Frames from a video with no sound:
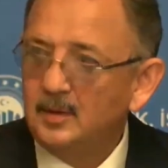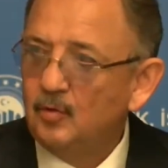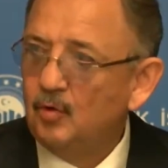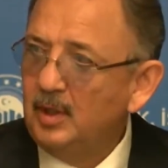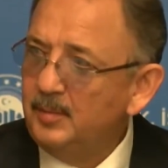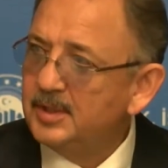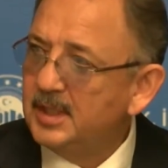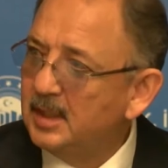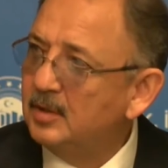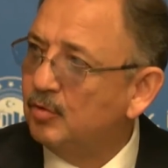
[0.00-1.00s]
Böyle bir
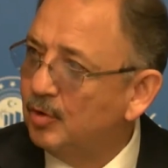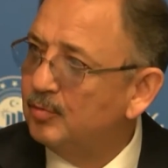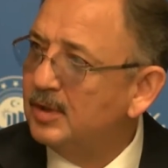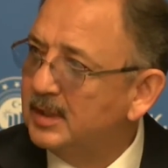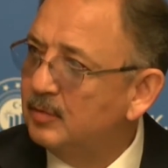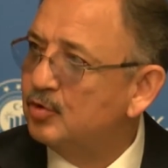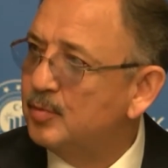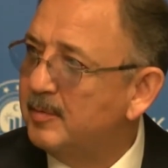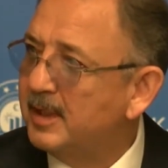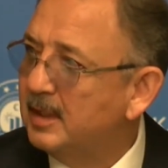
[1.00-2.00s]
şehir konumuna da
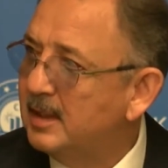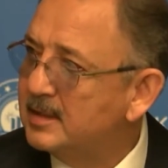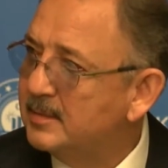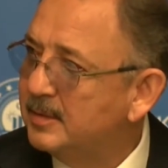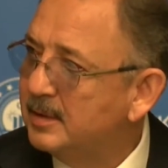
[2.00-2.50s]
düşmemek lazım.